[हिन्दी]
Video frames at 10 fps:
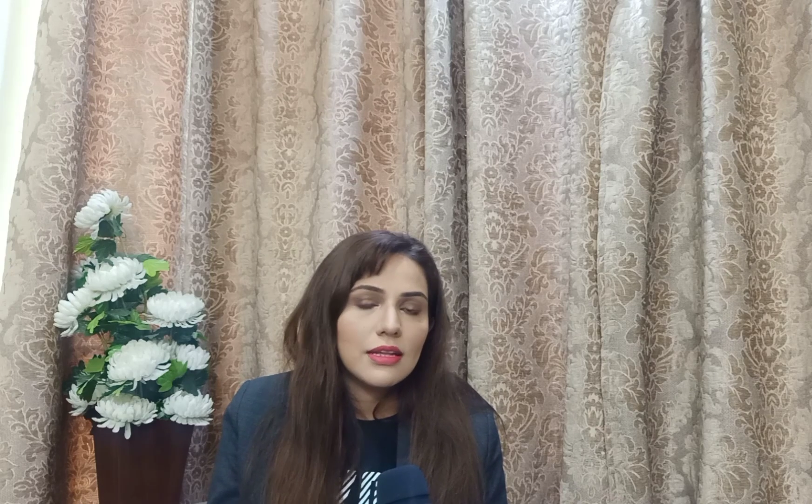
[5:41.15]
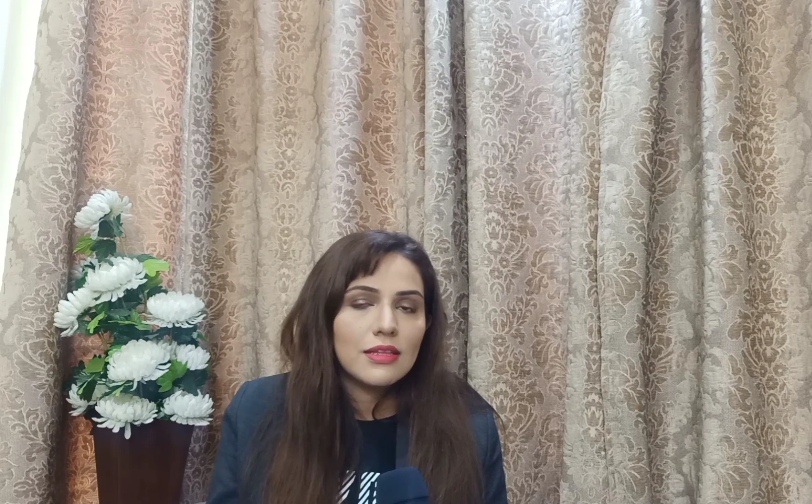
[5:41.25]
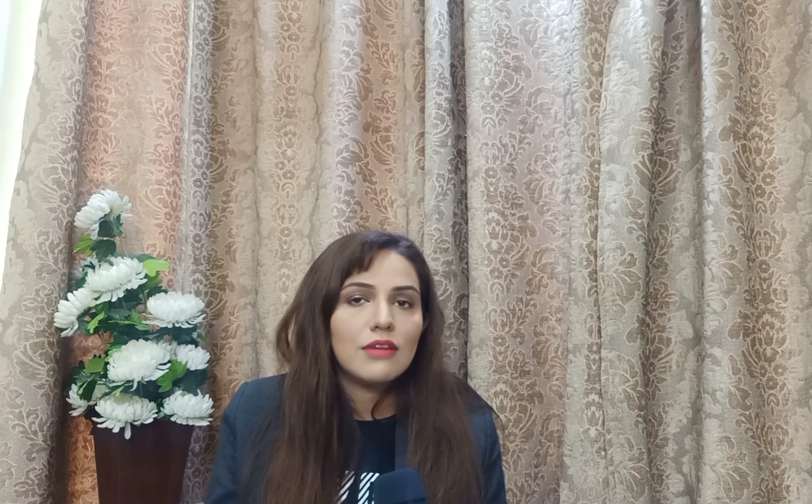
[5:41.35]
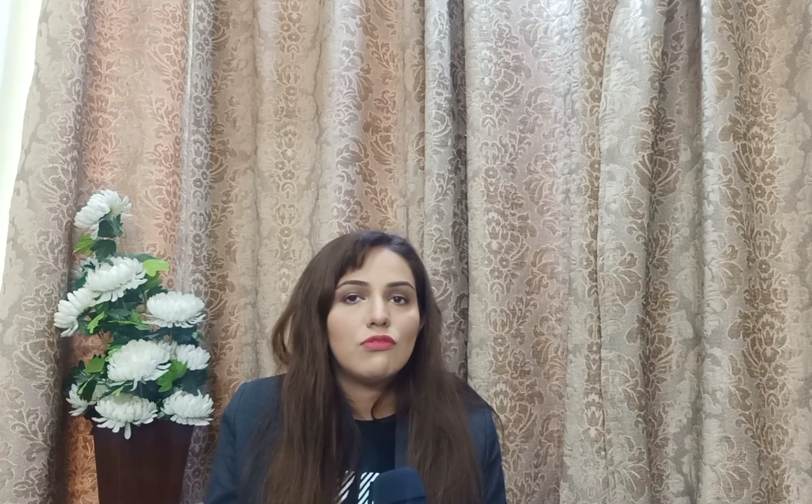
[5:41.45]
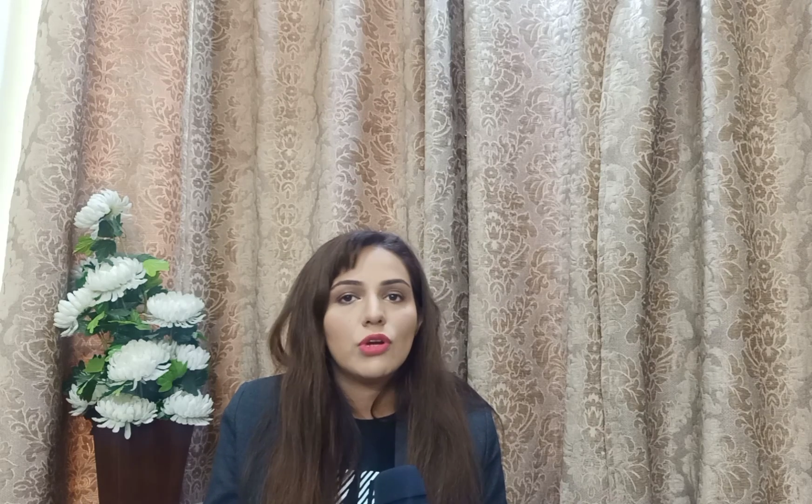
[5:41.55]
एक
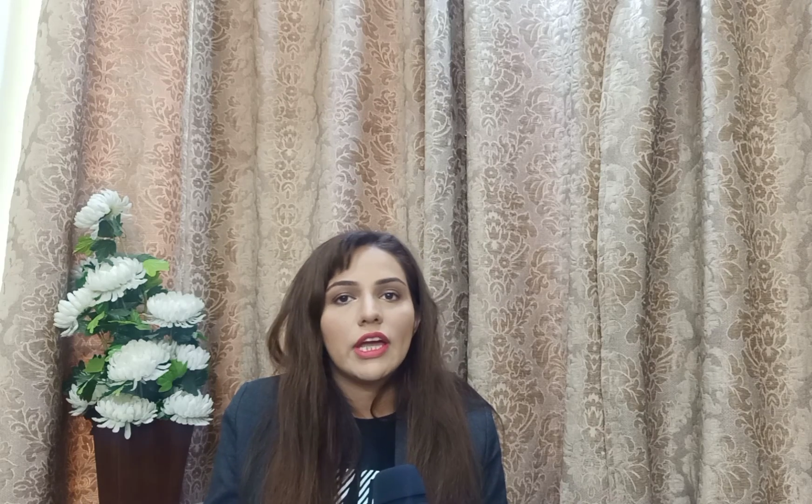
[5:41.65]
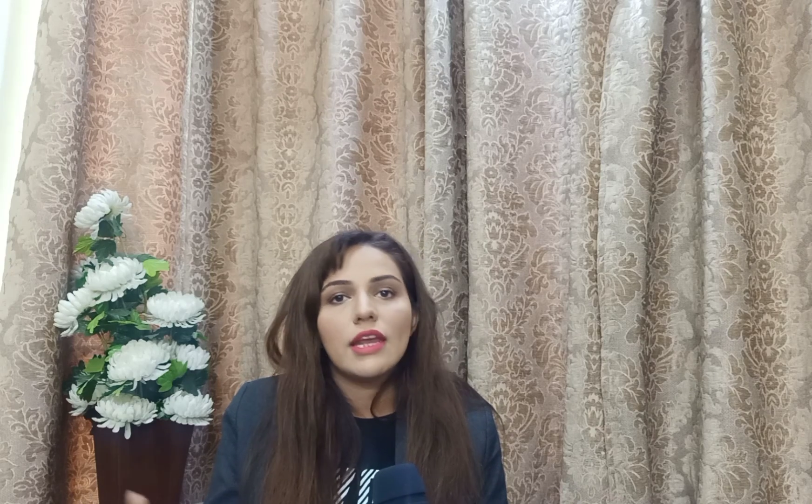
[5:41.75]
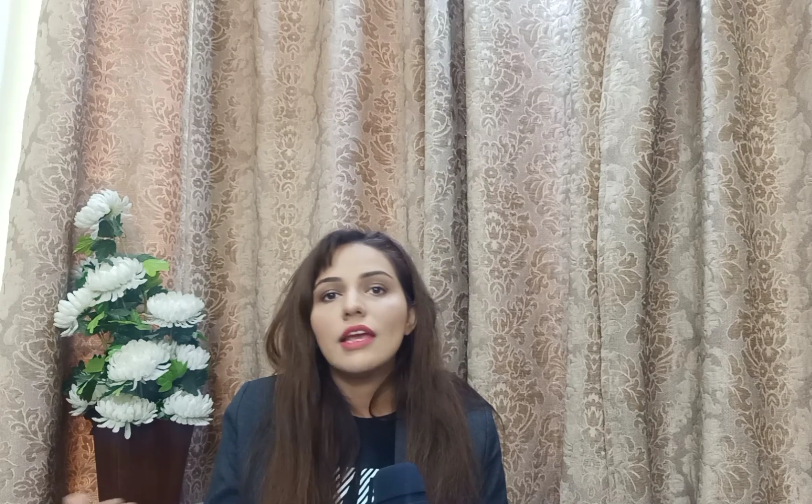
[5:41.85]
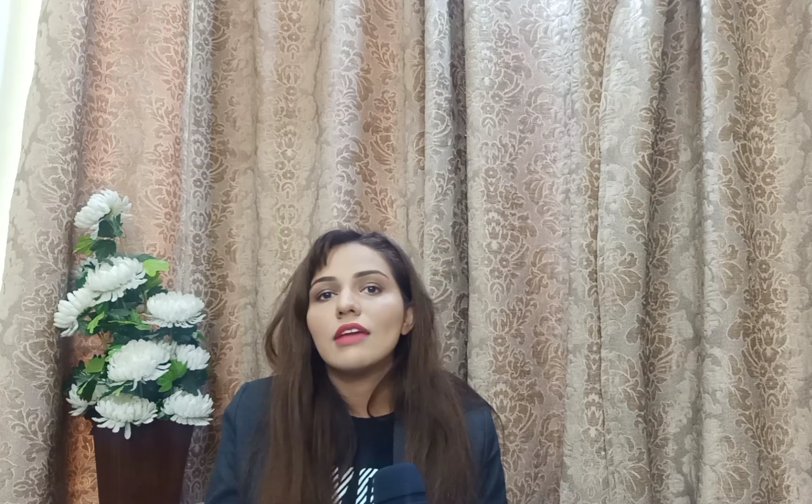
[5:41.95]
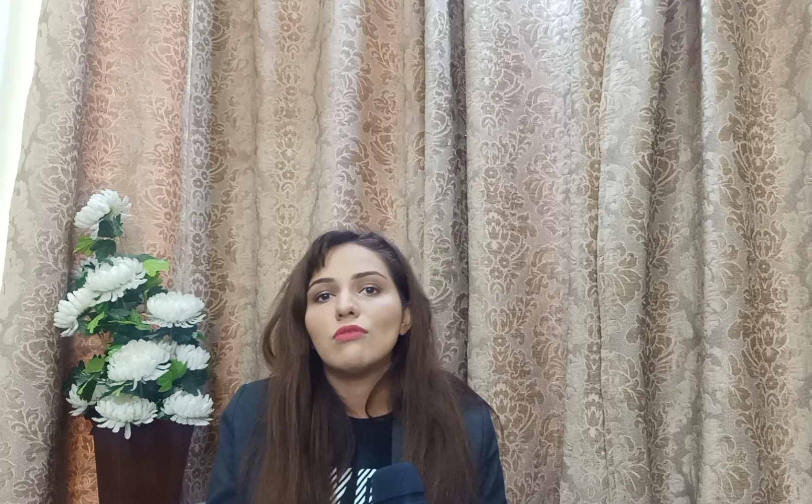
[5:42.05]
तरफ वो कह
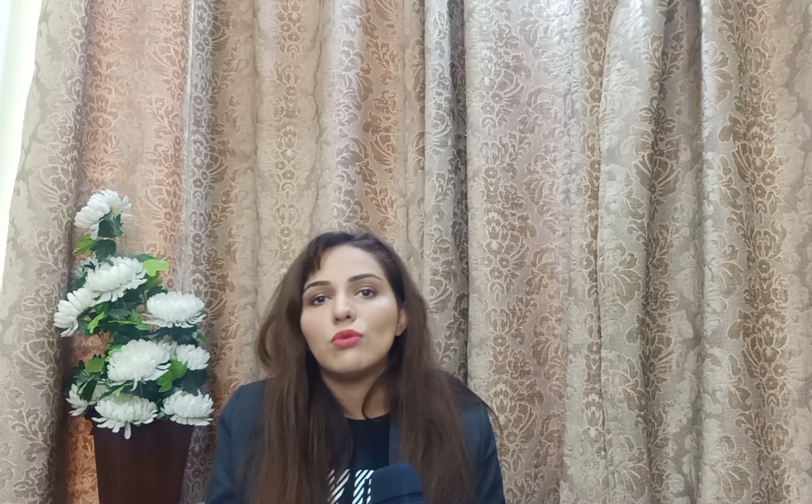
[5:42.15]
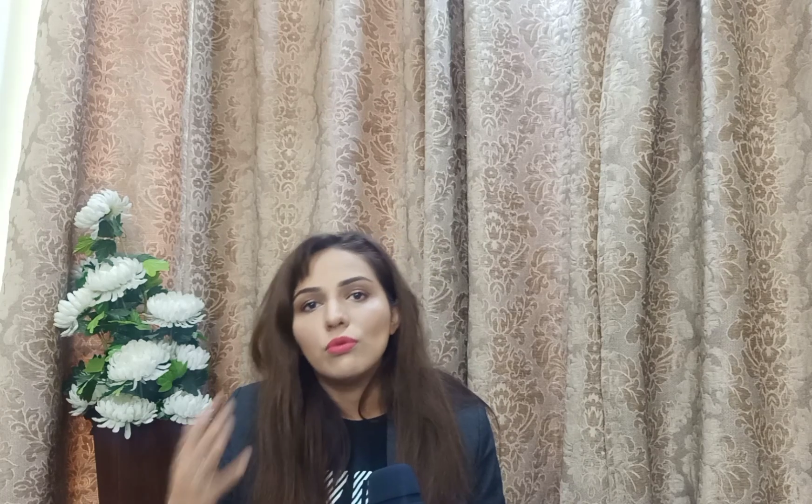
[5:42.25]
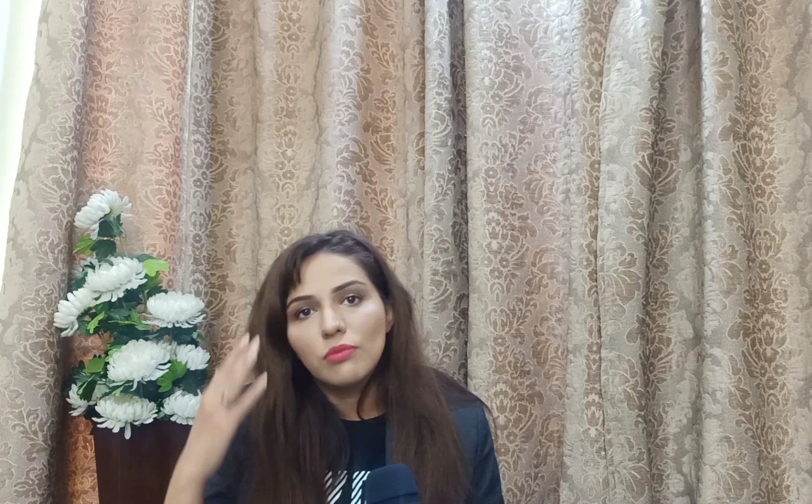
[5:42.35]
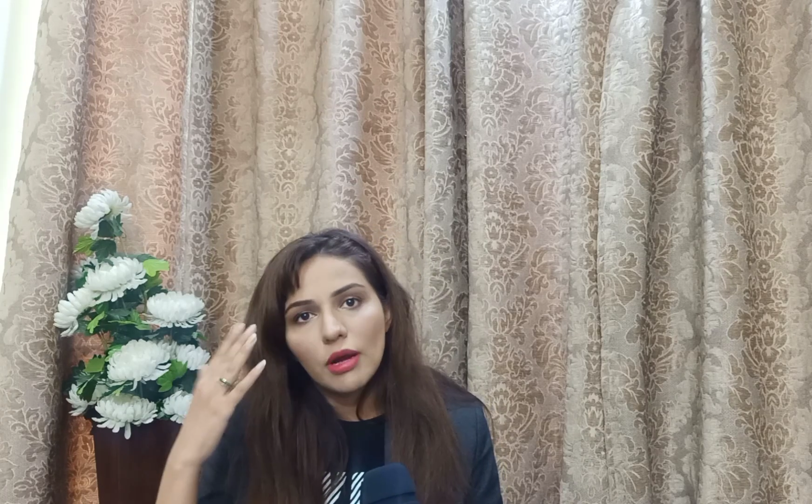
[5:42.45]
रहे हैं कि वो